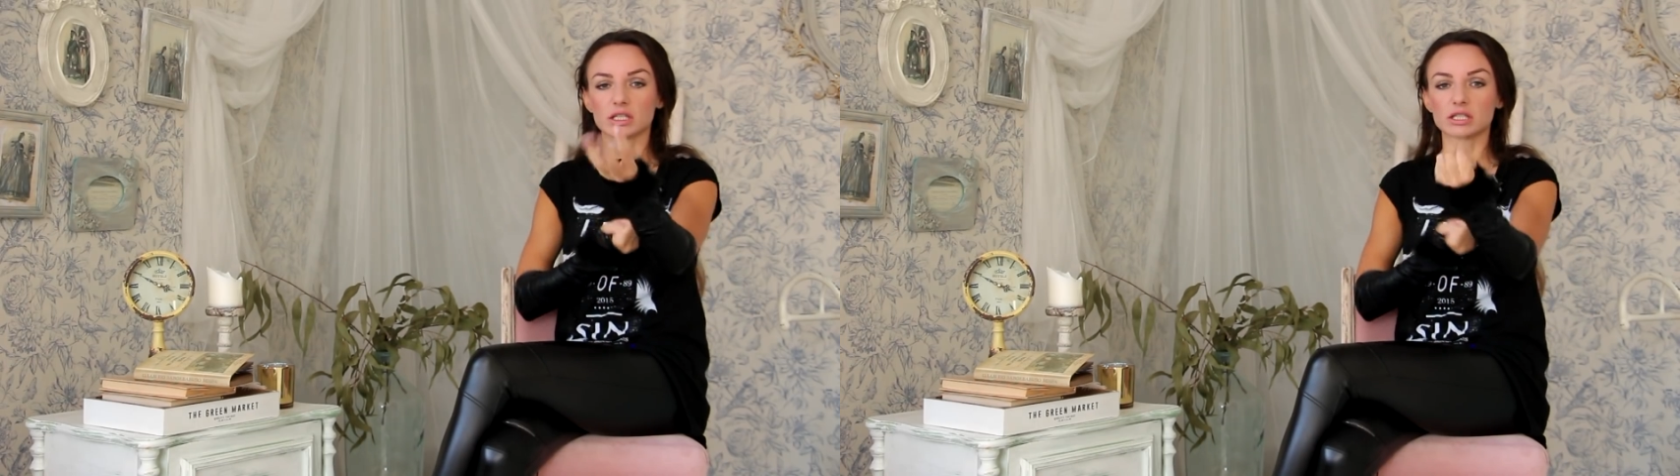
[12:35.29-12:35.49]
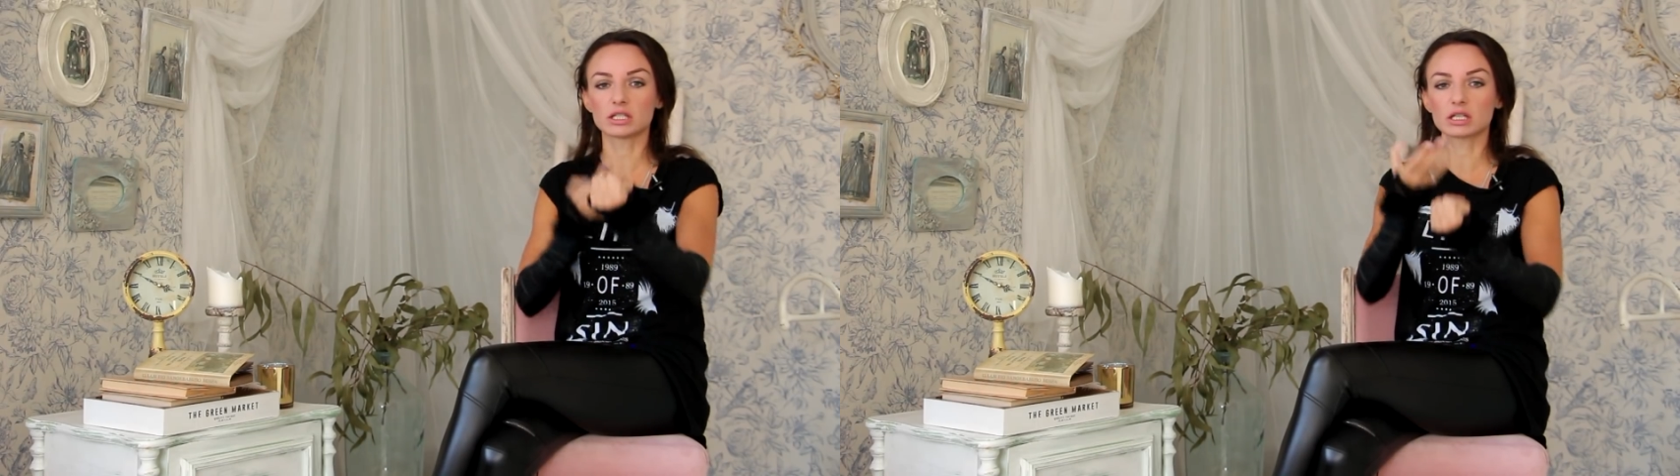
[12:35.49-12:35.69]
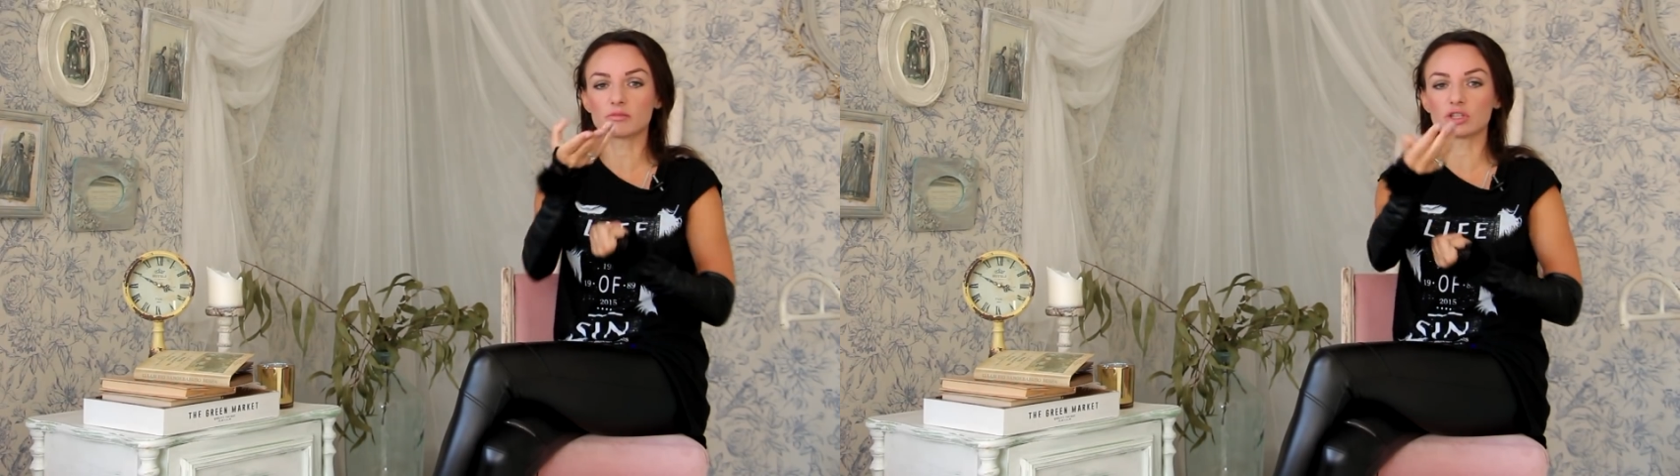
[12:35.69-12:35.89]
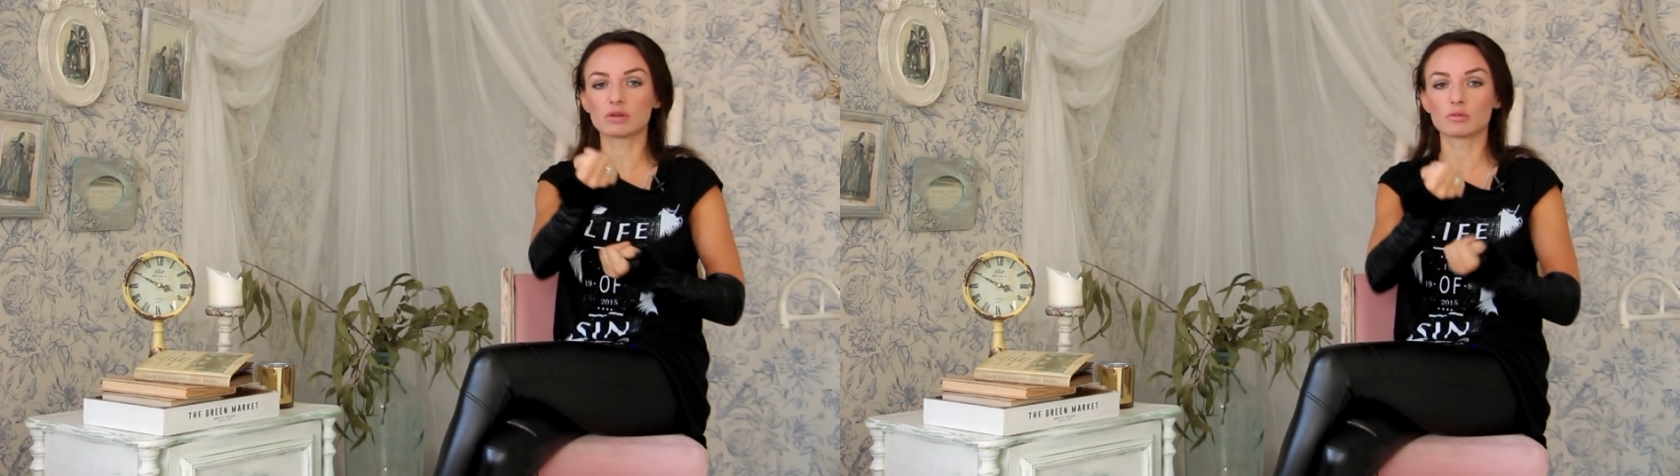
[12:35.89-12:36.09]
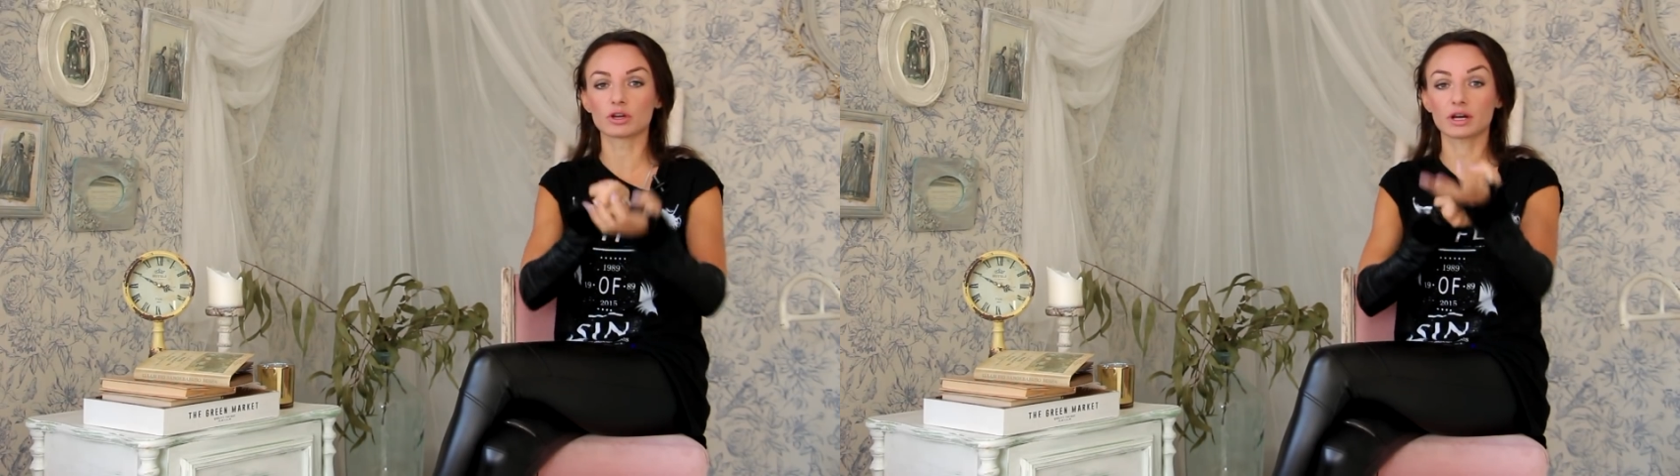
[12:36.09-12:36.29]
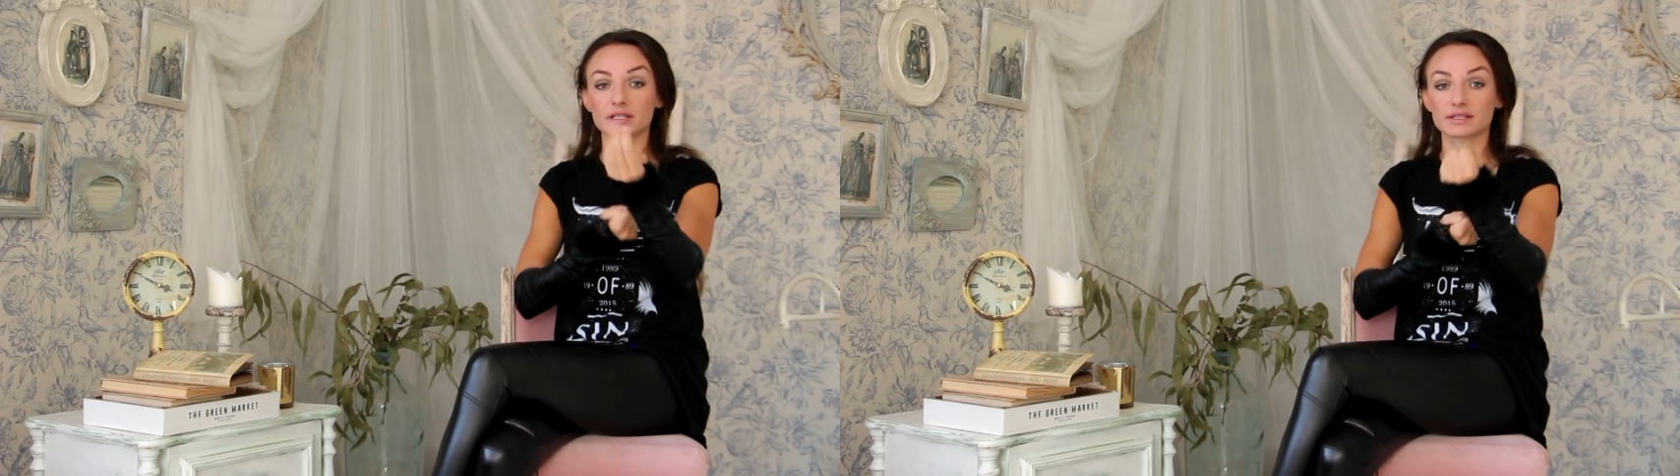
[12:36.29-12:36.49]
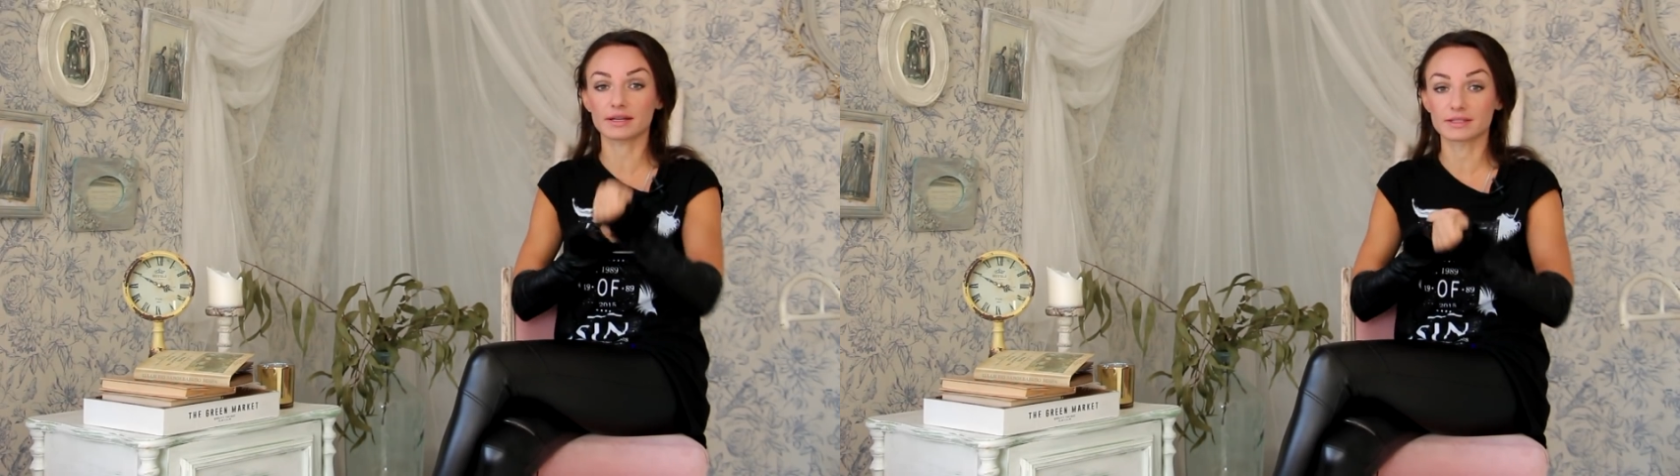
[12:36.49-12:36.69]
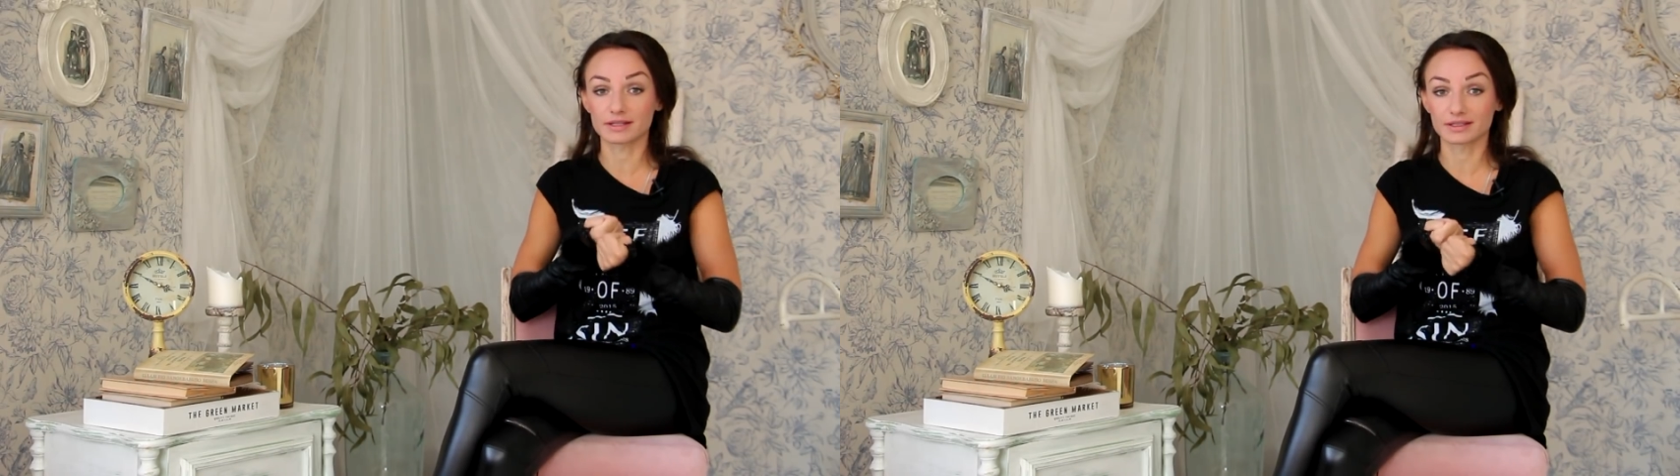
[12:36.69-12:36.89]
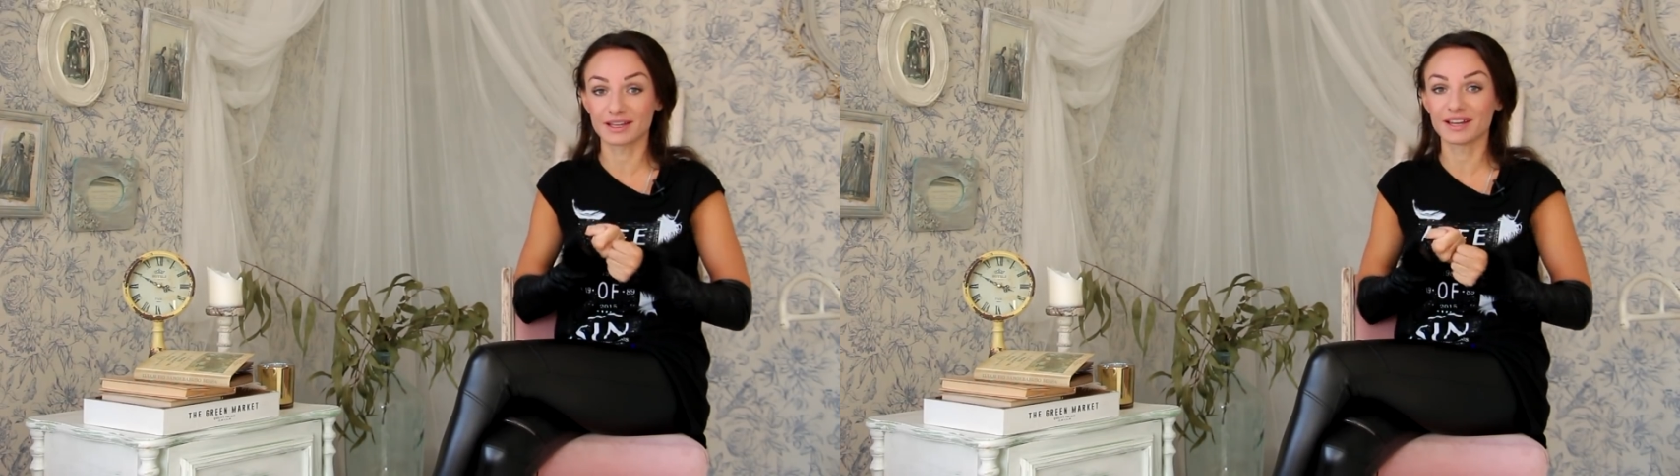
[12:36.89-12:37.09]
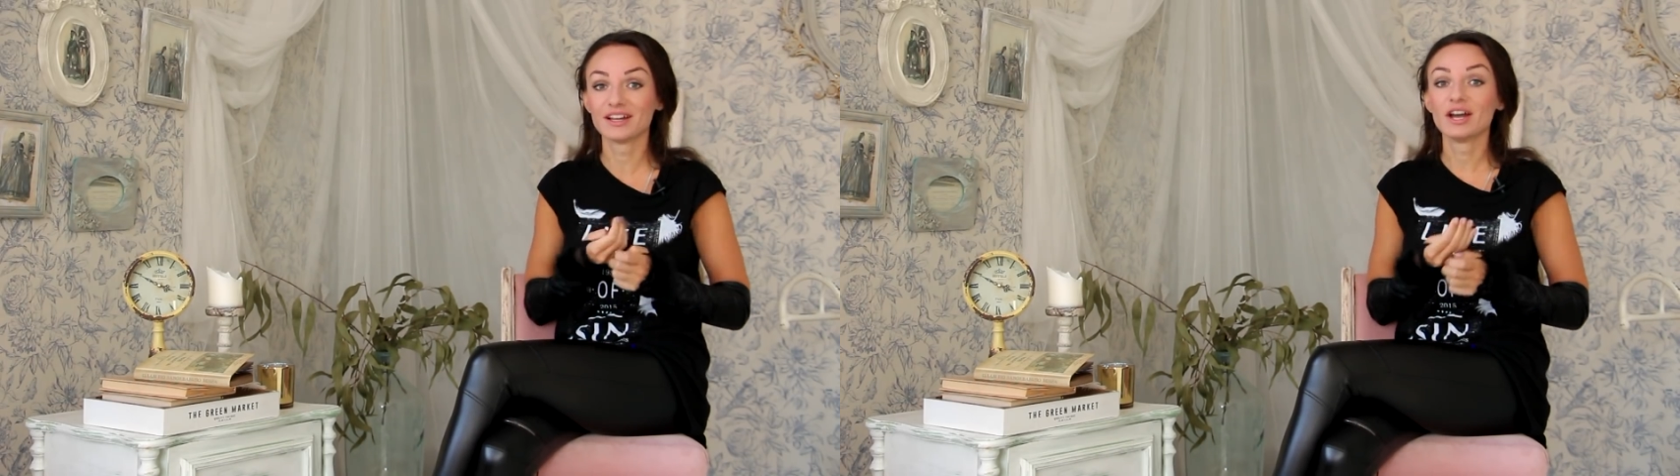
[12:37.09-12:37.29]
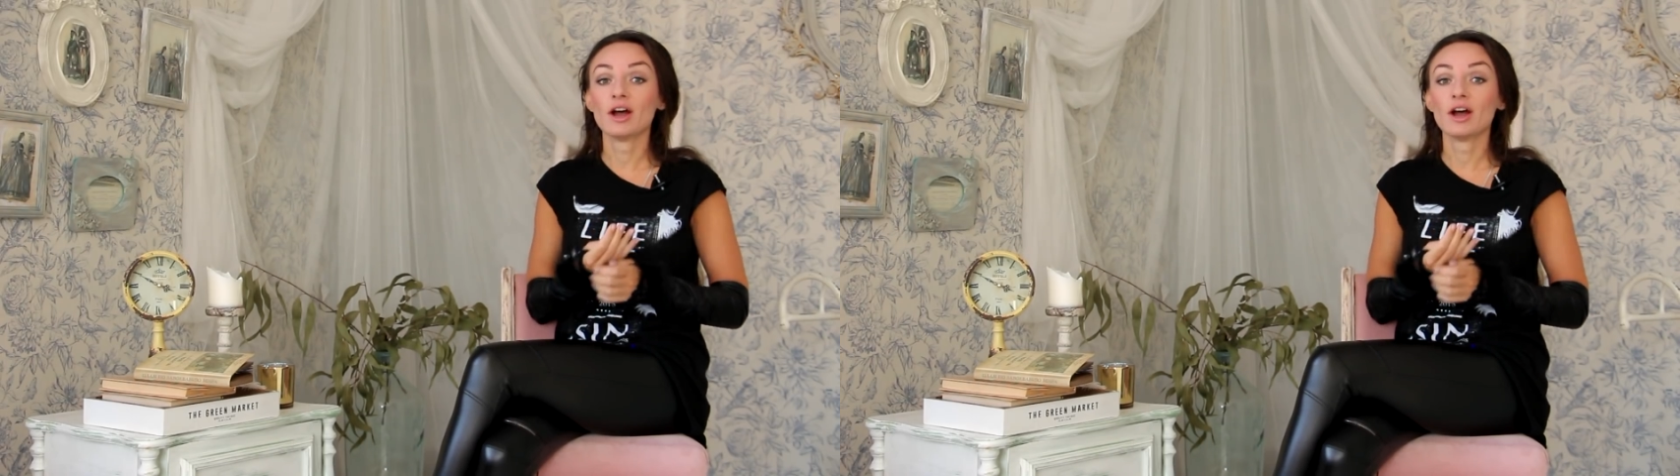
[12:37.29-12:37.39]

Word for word: иди ко мне, мой касатик». Да?